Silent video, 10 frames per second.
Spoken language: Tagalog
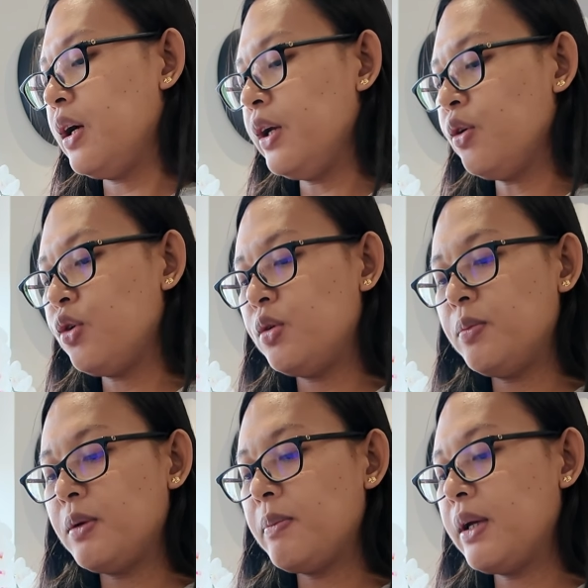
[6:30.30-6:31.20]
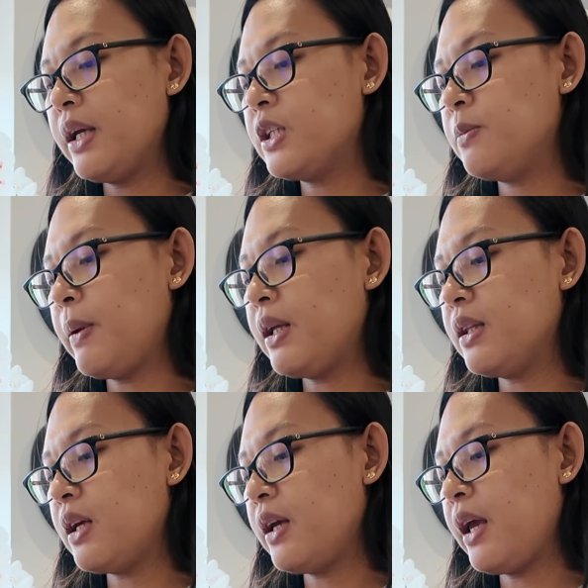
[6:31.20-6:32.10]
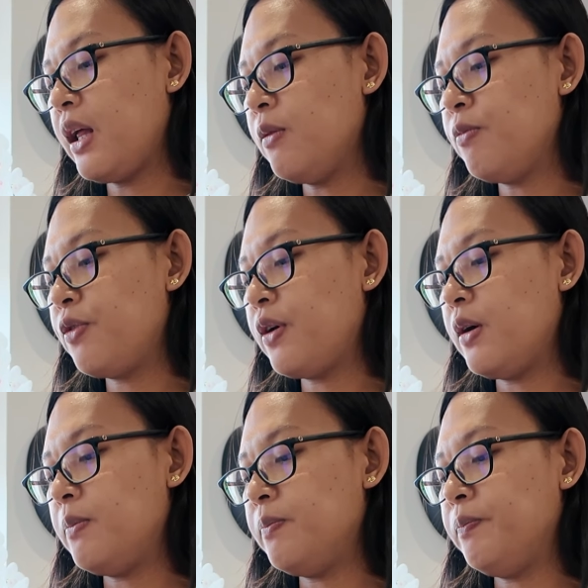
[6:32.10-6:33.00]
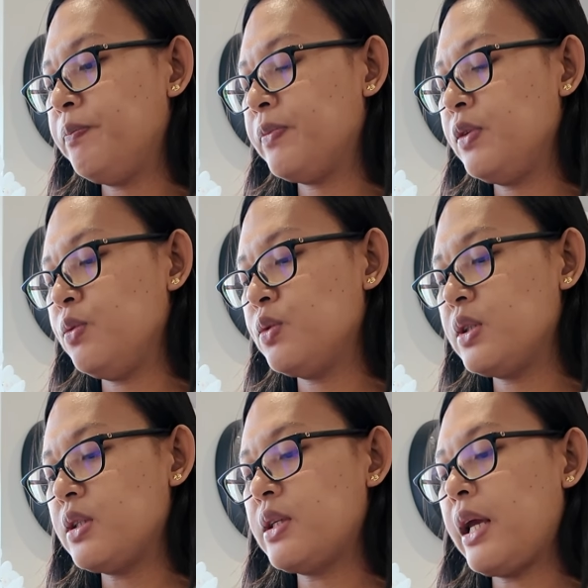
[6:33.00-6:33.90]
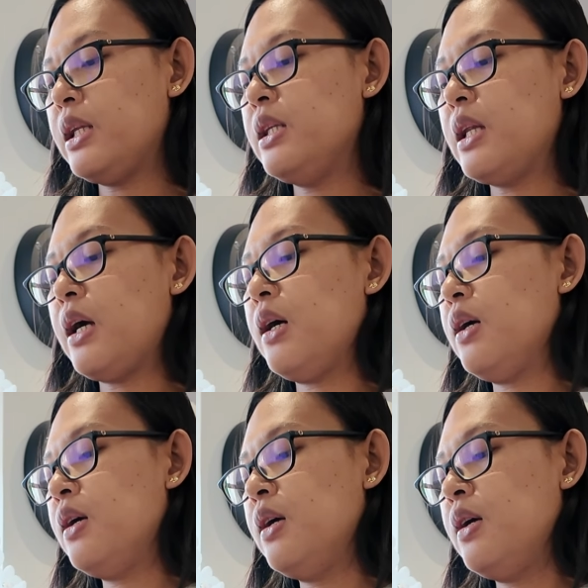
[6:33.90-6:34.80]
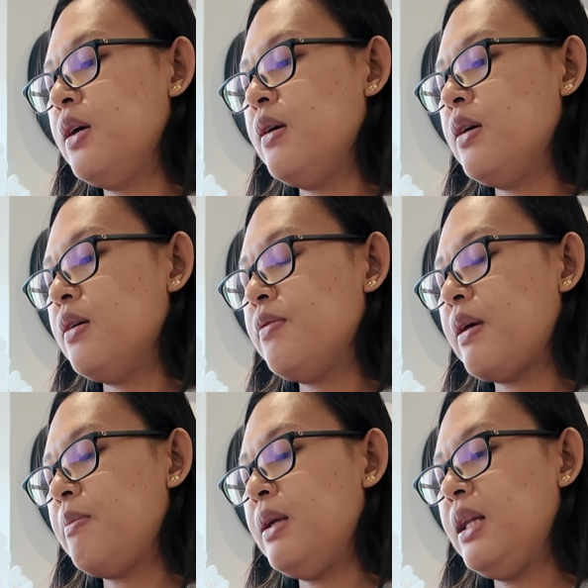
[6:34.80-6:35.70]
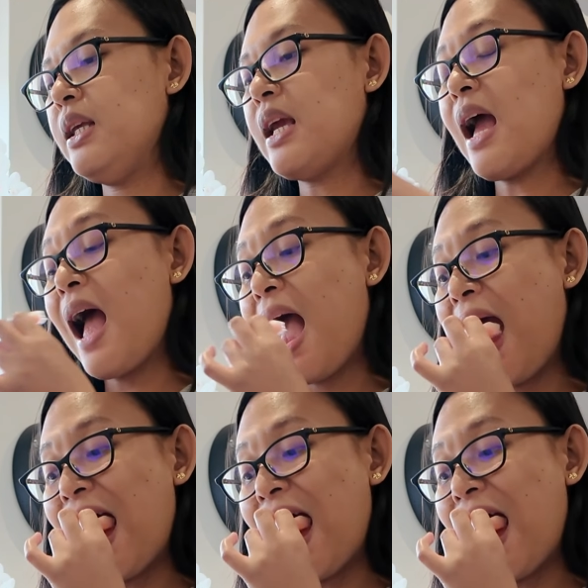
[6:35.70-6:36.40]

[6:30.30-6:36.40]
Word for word: Ayoko namang mag-expect ng help from yung sa side ng family niya.